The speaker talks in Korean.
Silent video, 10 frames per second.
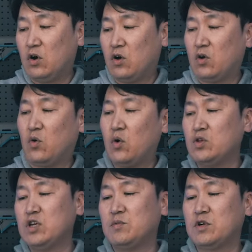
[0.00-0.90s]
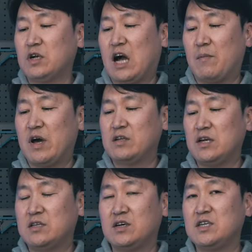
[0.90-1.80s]
어, 그런 점을 감안을
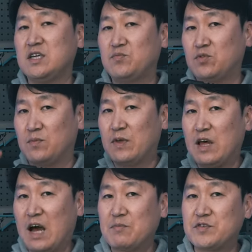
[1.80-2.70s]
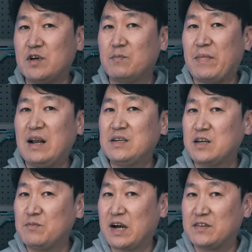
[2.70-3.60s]
해서 이 제품 앞서 빨리
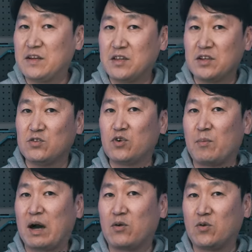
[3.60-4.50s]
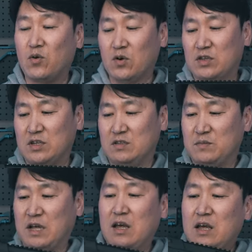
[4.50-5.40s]
설명 안 드렸던 이유가 바로 이런 것들이
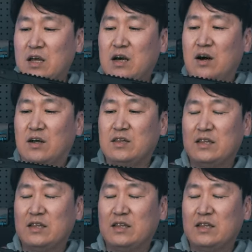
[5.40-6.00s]
있습니다 어,